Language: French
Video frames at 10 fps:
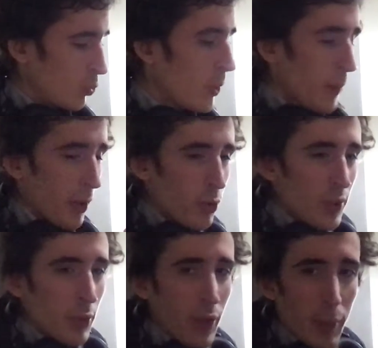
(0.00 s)
Oui, parfois
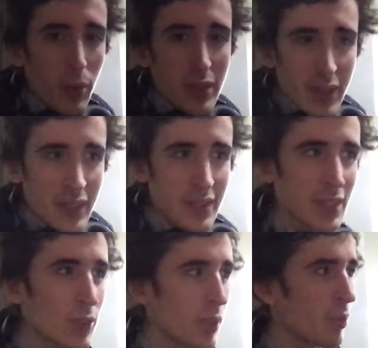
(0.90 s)
on est vraiment
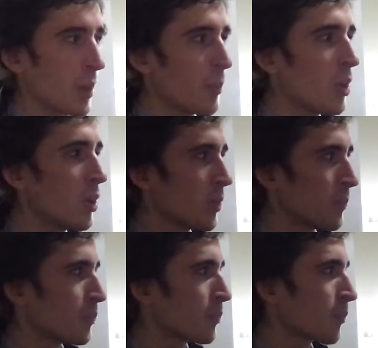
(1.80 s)
stressé, on est vraiment euh,
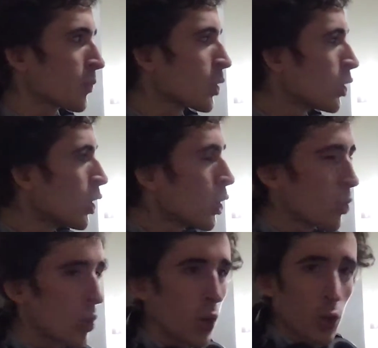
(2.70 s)

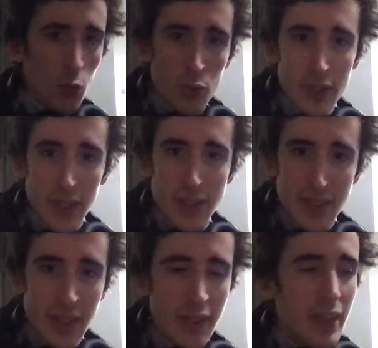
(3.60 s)
euh,
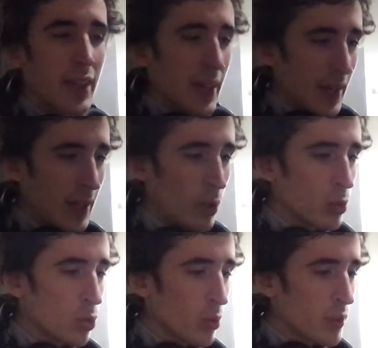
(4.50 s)
contracté, et le
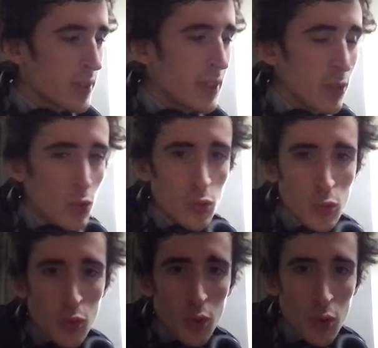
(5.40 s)
dos aussi, tous
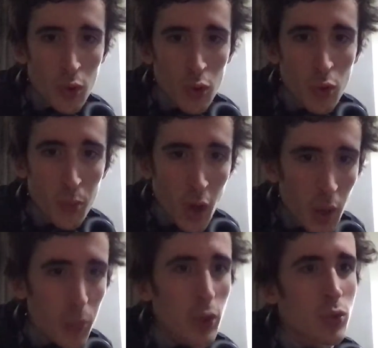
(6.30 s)
nos, nos
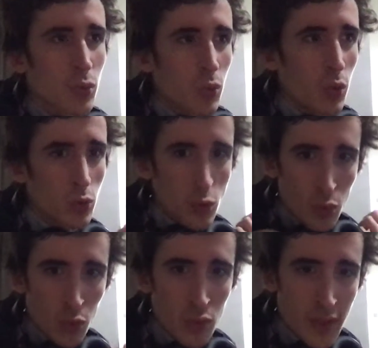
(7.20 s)
membres sont,
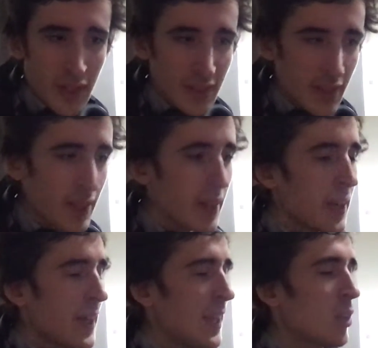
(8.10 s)
sont contractés,
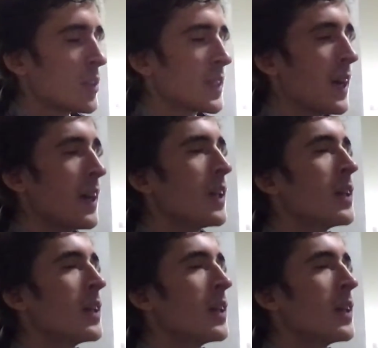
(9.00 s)
et le chat